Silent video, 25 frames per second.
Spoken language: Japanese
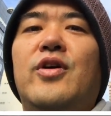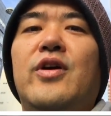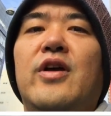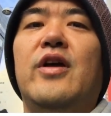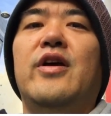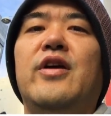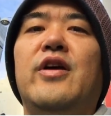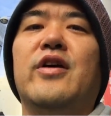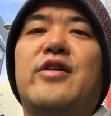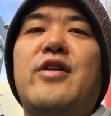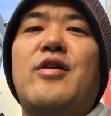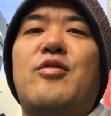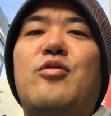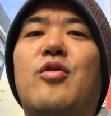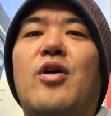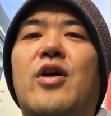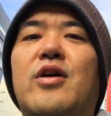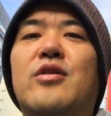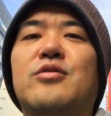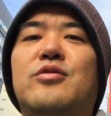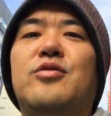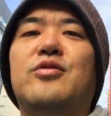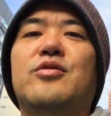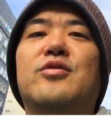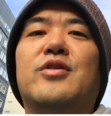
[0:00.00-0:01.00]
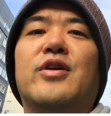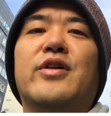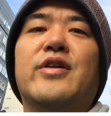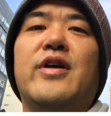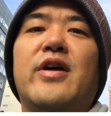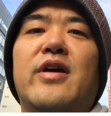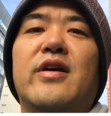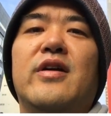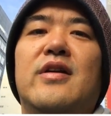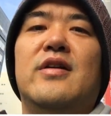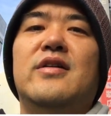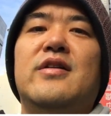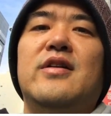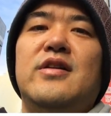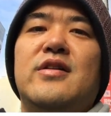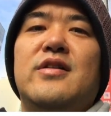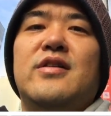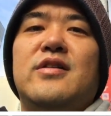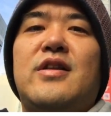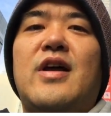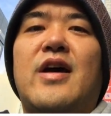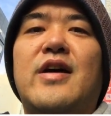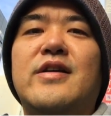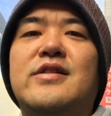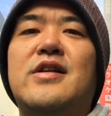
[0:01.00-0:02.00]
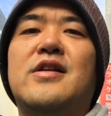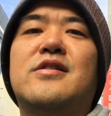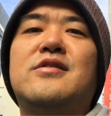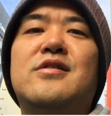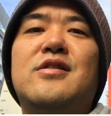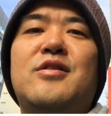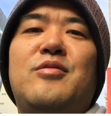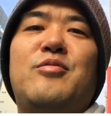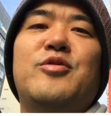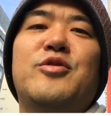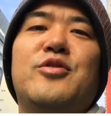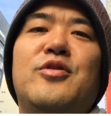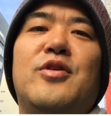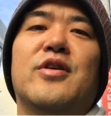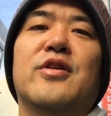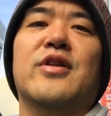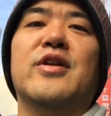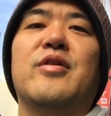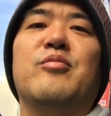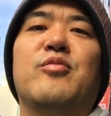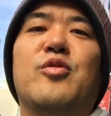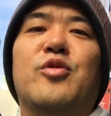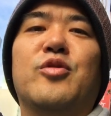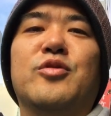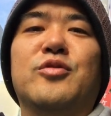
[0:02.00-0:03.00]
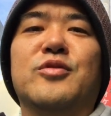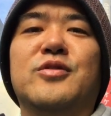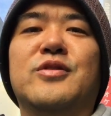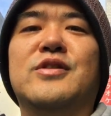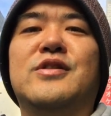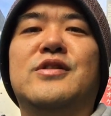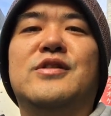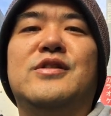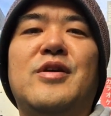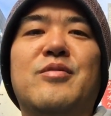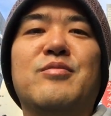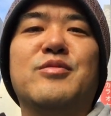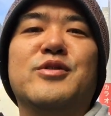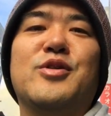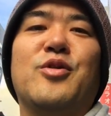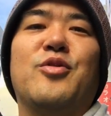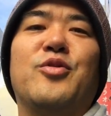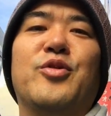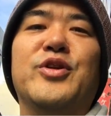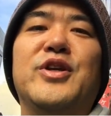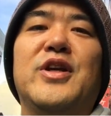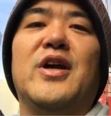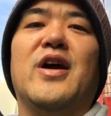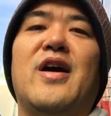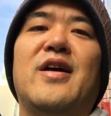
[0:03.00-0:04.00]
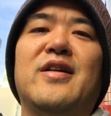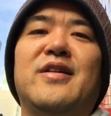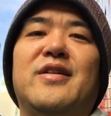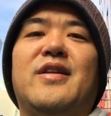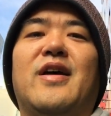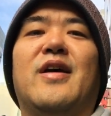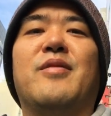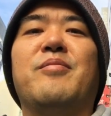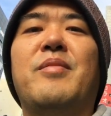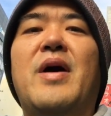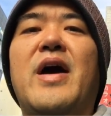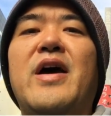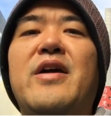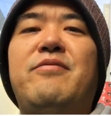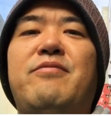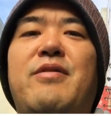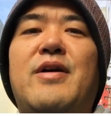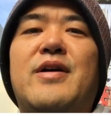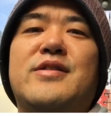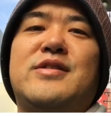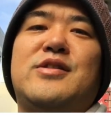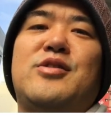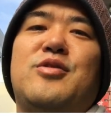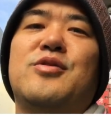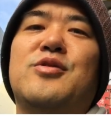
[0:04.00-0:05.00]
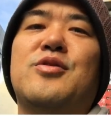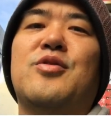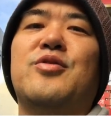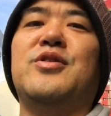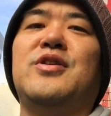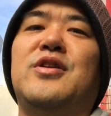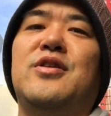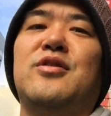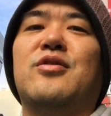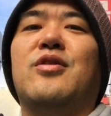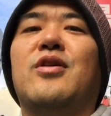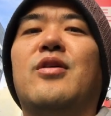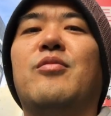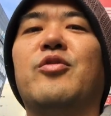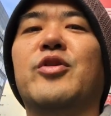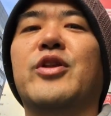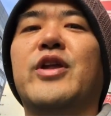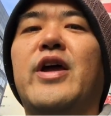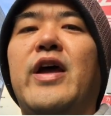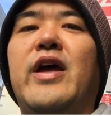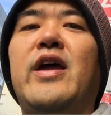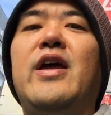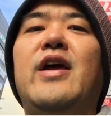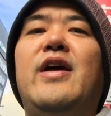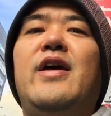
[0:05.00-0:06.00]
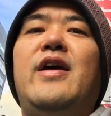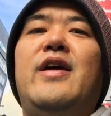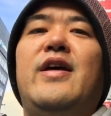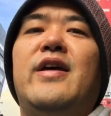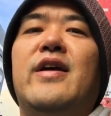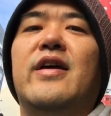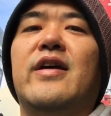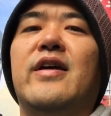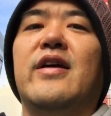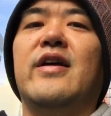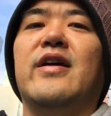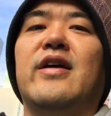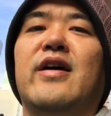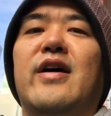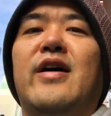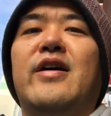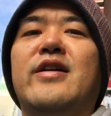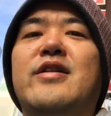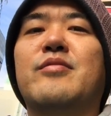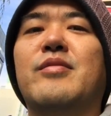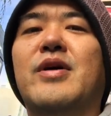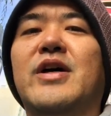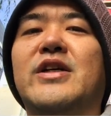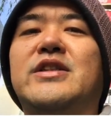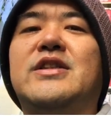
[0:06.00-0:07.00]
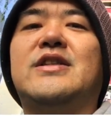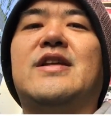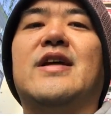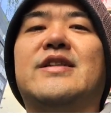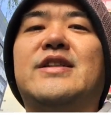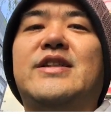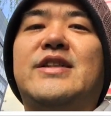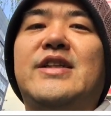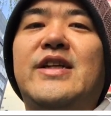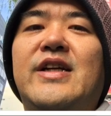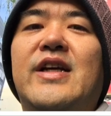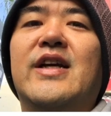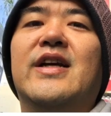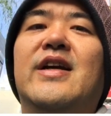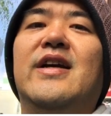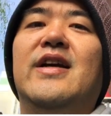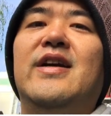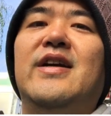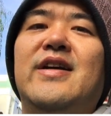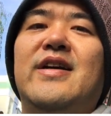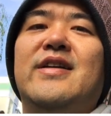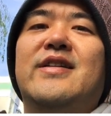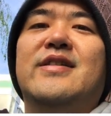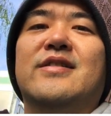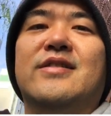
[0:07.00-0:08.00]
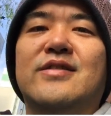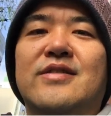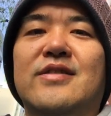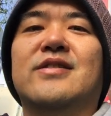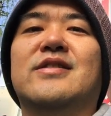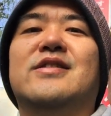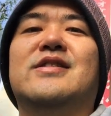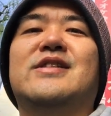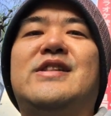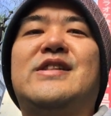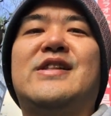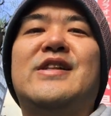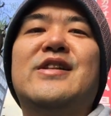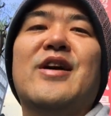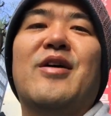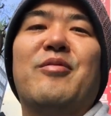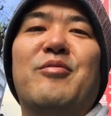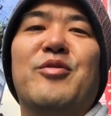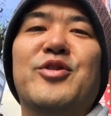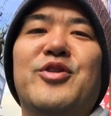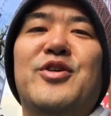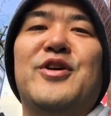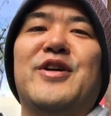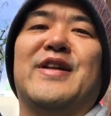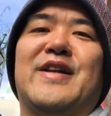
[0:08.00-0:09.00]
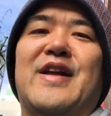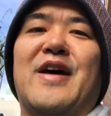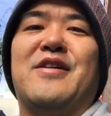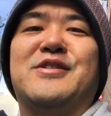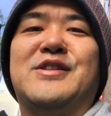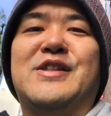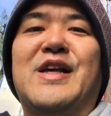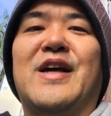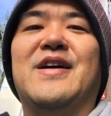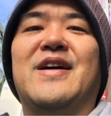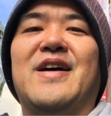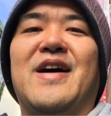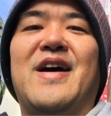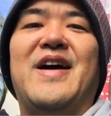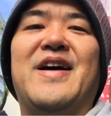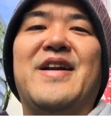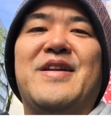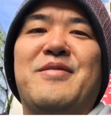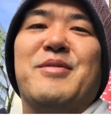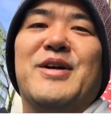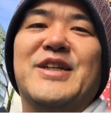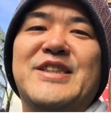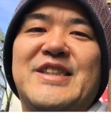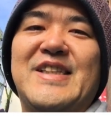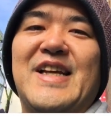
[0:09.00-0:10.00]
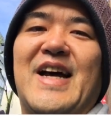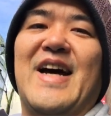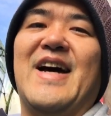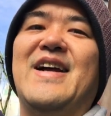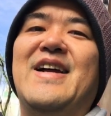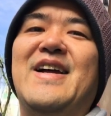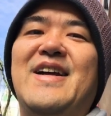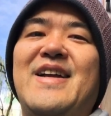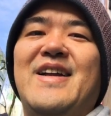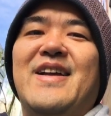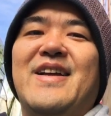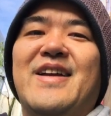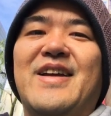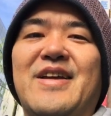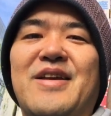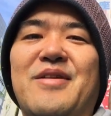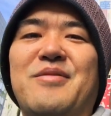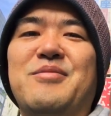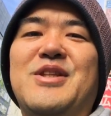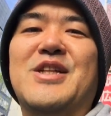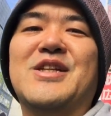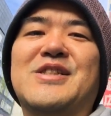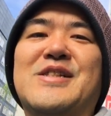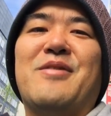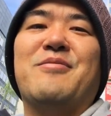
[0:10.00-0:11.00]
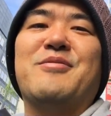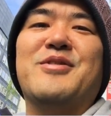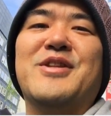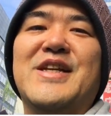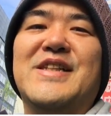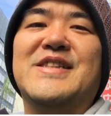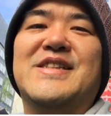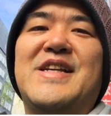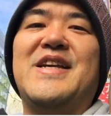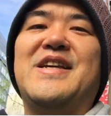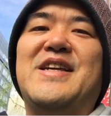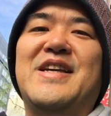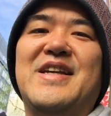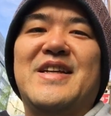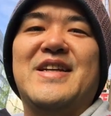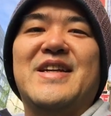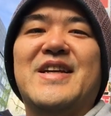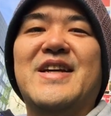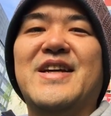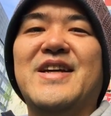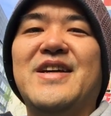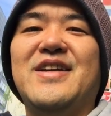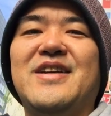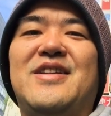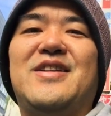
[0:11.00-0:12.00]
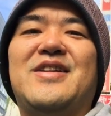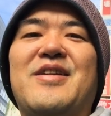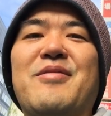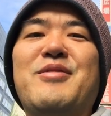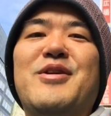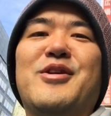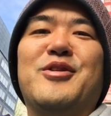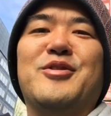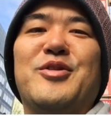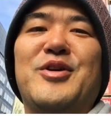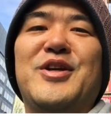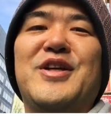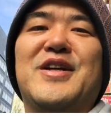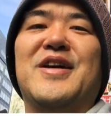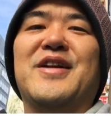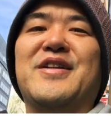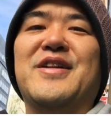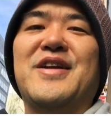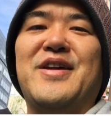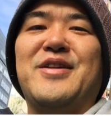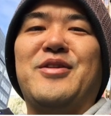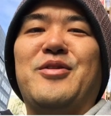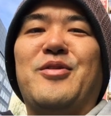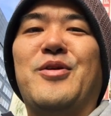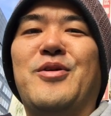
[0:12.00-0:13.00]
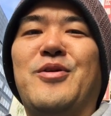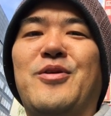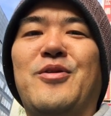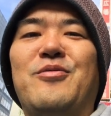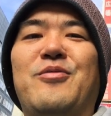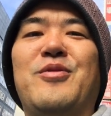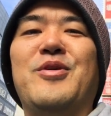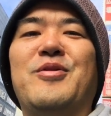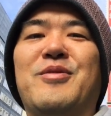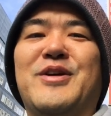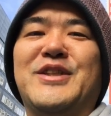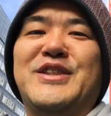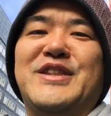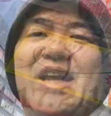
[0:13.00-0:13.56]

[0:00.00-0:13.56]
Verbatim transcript: えー、結構あるというかね大切なものはねもう全部そこにあったマイファーストソニーとかもね、えー、ありましたし、うん、好きなものはたくさんありました、えー、皆さんもね是非行ってみるといいかなと思いま